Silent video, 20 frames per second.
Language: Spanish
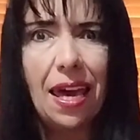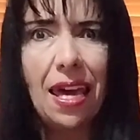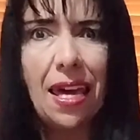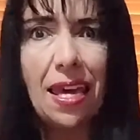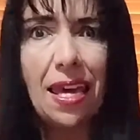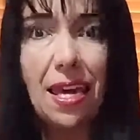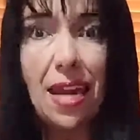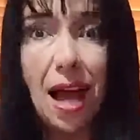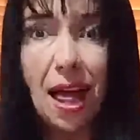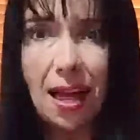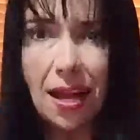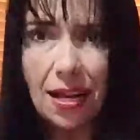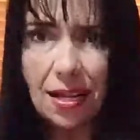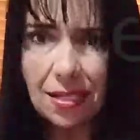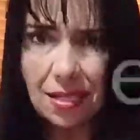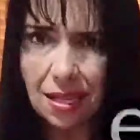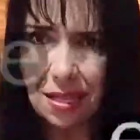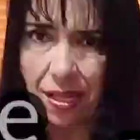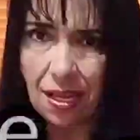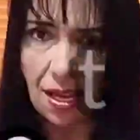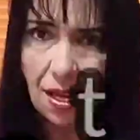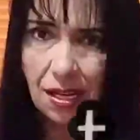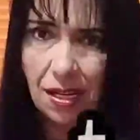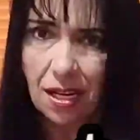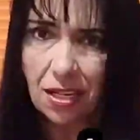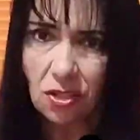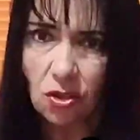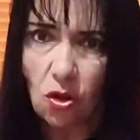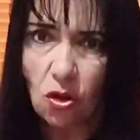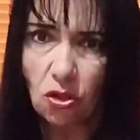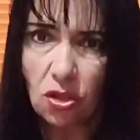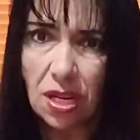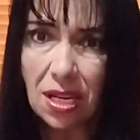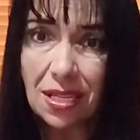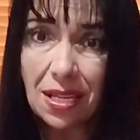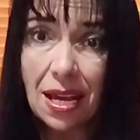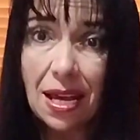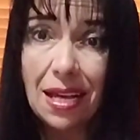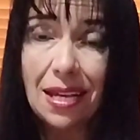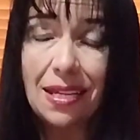y nada que se te dan las
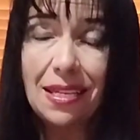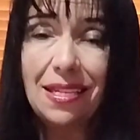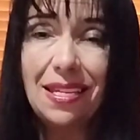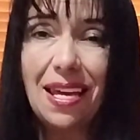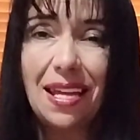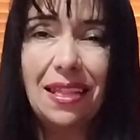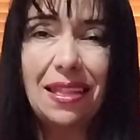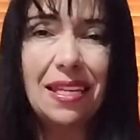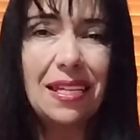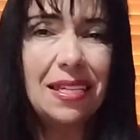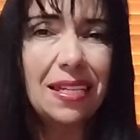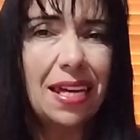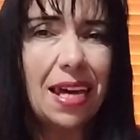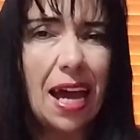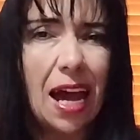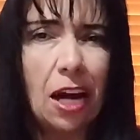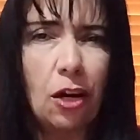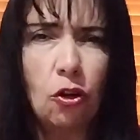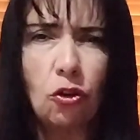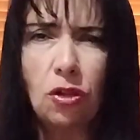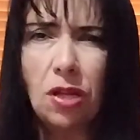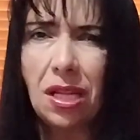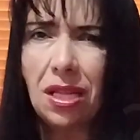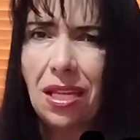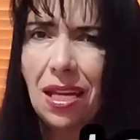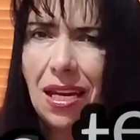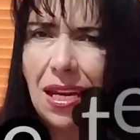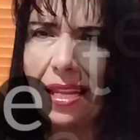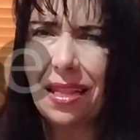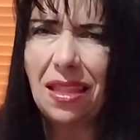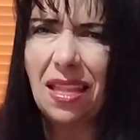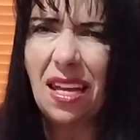cosas? ¿Sientes que algo te tiene